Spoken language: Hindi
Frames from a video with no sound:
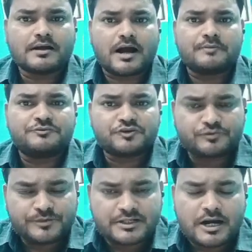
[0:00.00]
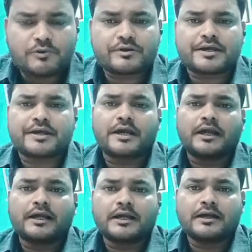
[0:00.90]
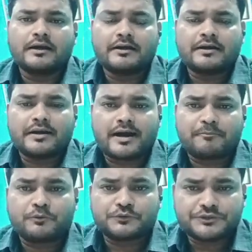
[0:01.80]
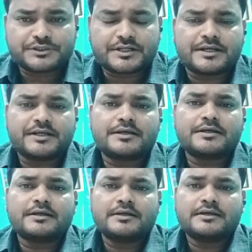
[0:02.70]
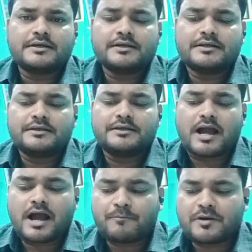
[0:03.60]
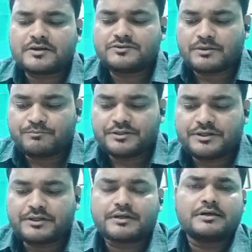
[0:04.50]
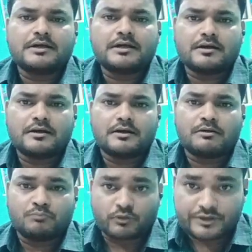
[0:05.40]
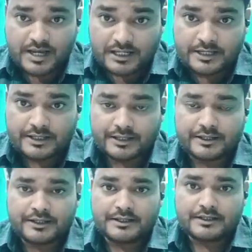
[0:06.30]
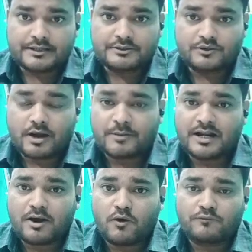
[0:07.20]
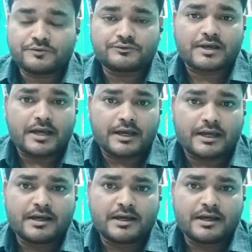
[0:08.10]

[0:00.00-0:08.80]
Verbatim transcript: आप जिस भी गांव के हैं आप कोशिश करिए कि आपका जब भी मुख्यालय जो हमारा ऑफिस है